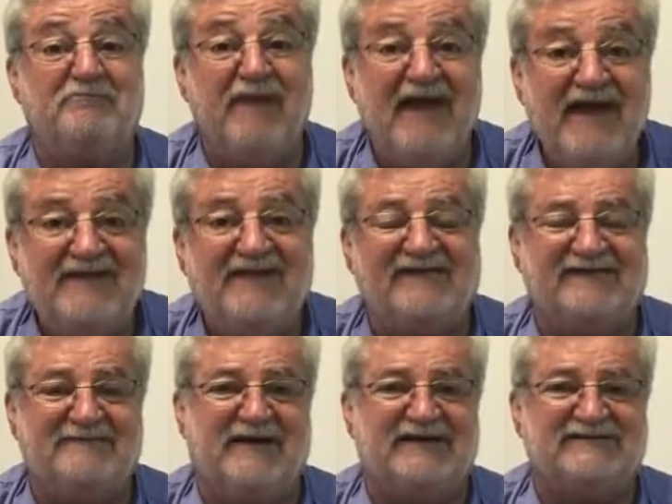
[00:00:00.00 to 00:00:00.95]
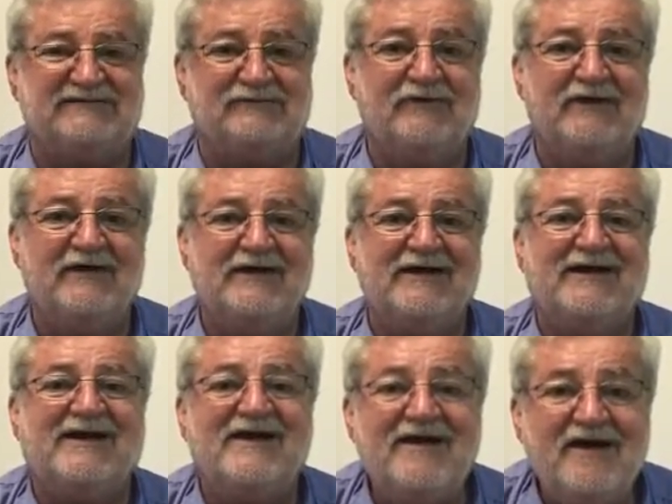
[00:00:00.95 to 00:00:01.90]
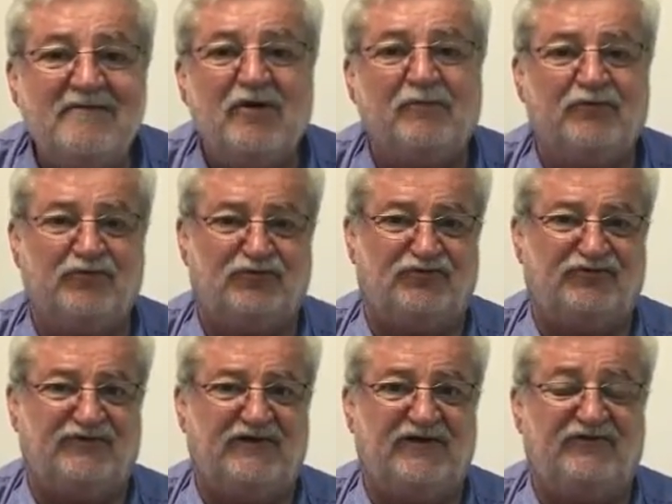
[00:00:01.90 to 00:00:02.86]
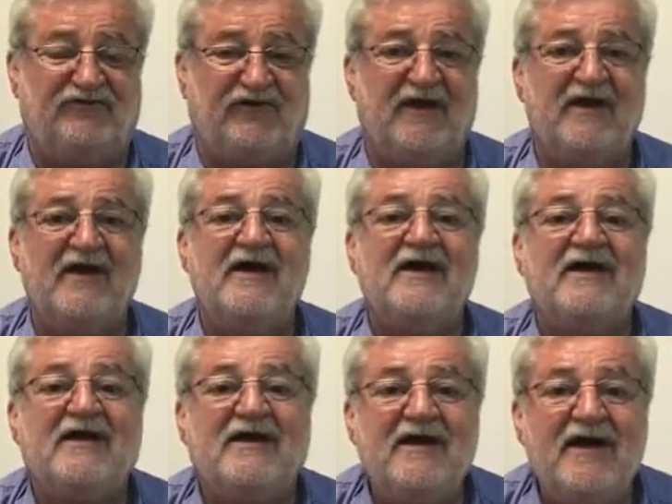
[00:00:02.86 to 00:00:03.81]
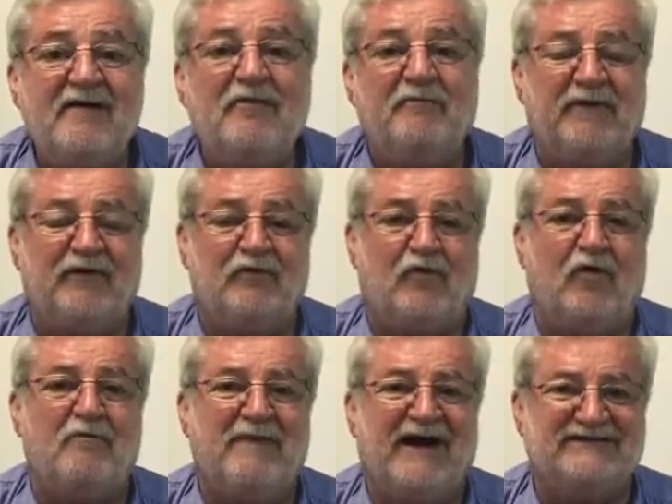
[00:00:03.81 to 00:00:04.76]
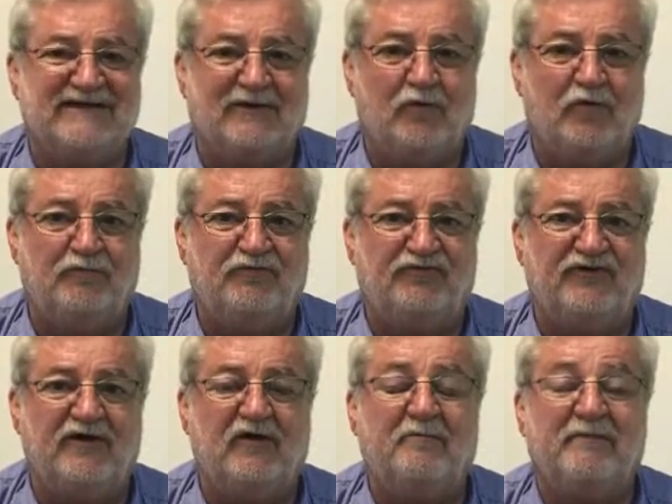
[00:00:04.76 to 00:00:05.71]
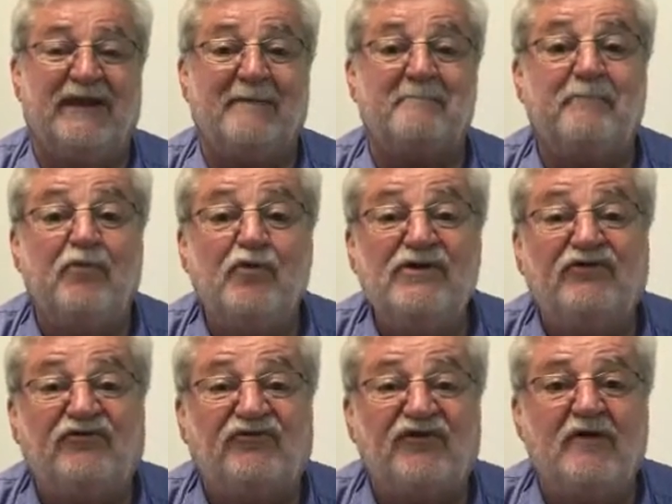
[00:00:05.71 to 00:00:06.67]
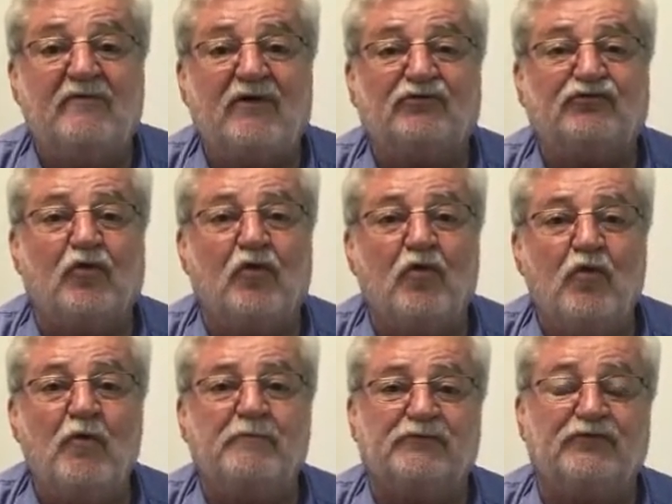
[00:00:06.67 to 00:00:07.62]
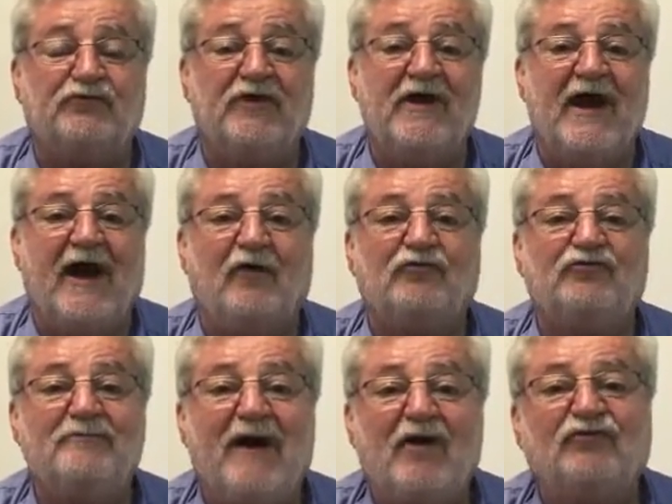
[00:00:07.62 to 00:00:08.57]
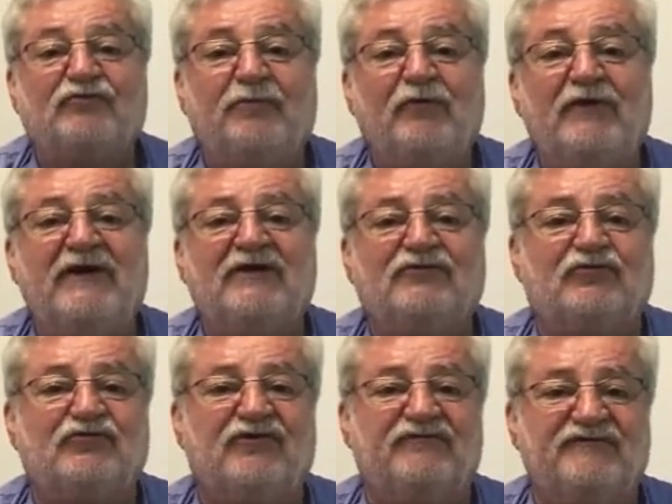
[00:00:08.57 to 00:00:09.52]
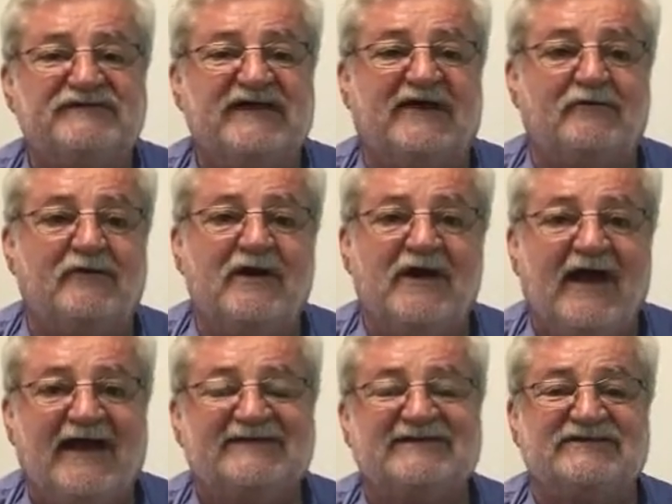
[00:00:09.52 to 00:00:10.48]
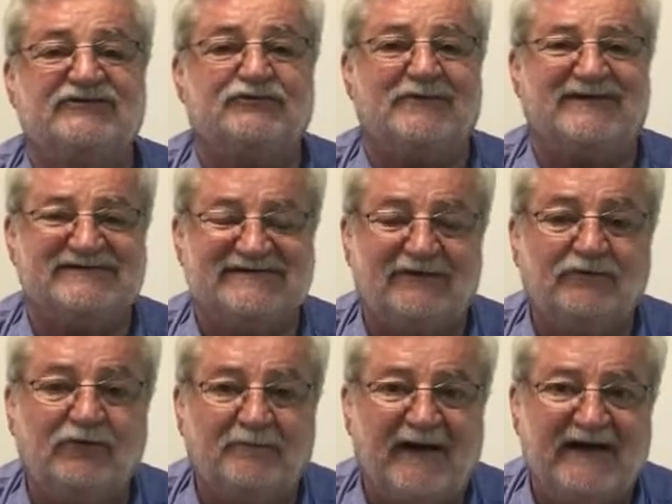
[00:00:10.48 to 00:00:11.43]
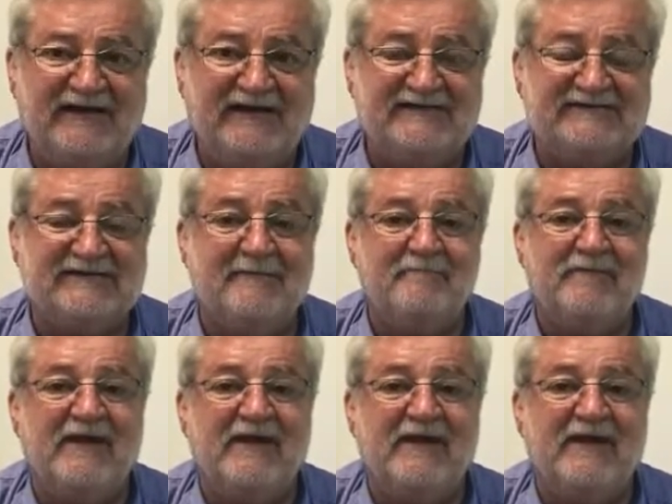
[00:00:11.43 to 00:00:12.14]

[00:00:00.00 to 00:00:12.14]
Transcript: de bem desse Brasil clamam por justiça, clamam pelo combate à corrupção, pela punição aos corruptos, aos maus políticos que fizeram essa situação no país.